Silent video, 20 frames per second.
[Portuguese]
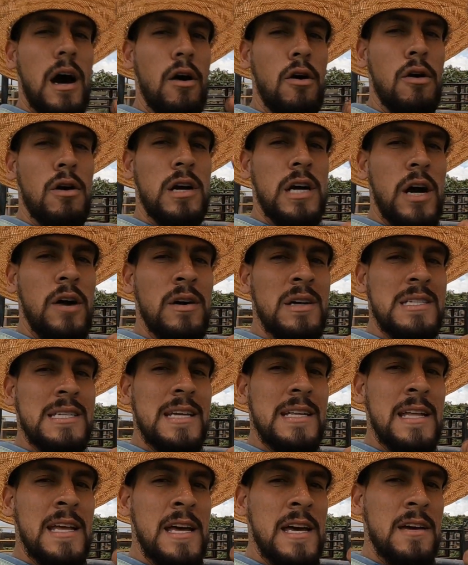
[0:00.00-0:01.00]
Aô, Calma
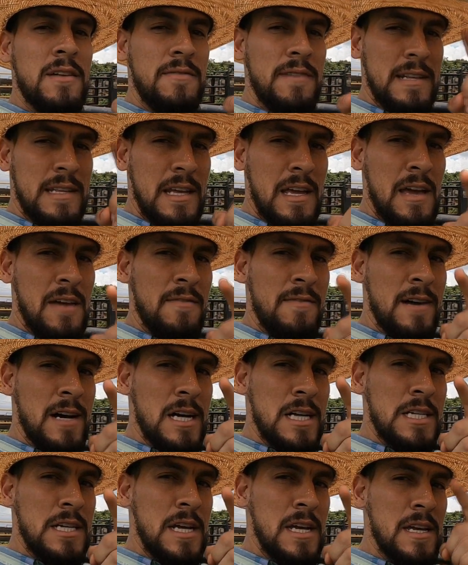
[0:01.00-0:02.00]
Cedeiro, vai ter
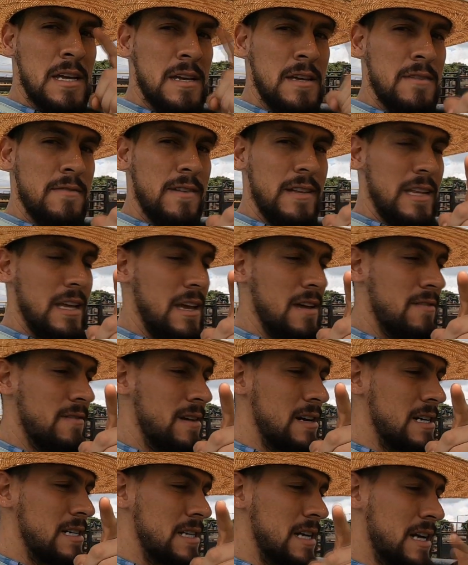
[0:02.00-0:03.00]
revanche, hein? Vai ter
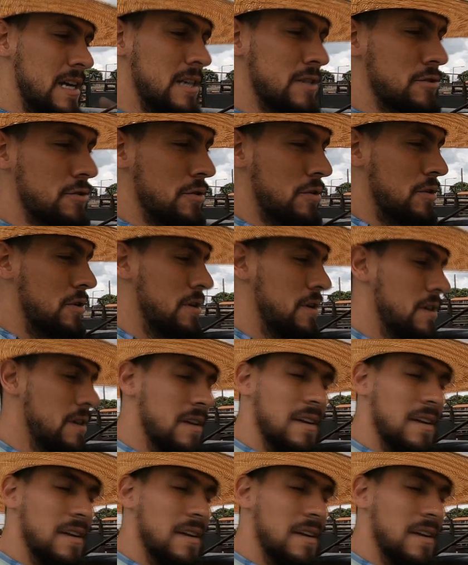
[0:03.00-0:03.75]
revanche, hein, cachorro?